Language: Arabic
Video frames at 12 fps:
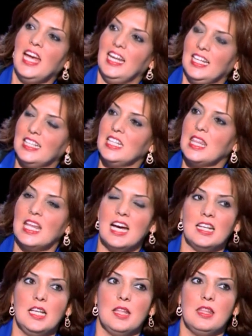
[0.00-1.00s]
لكن
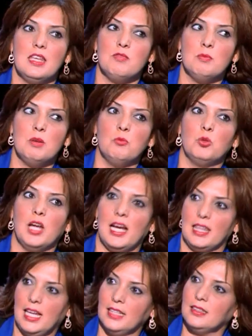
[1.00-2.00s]
الظاهره هذه فما
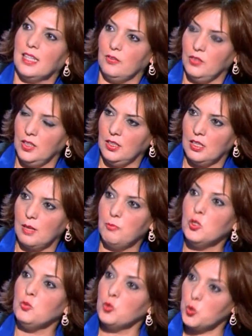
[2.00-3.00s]
ملاحظ حطها في
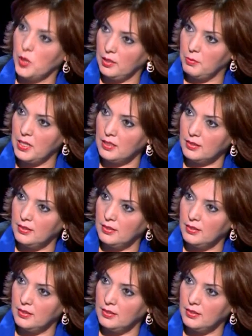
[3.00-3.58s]
رابور واحد برك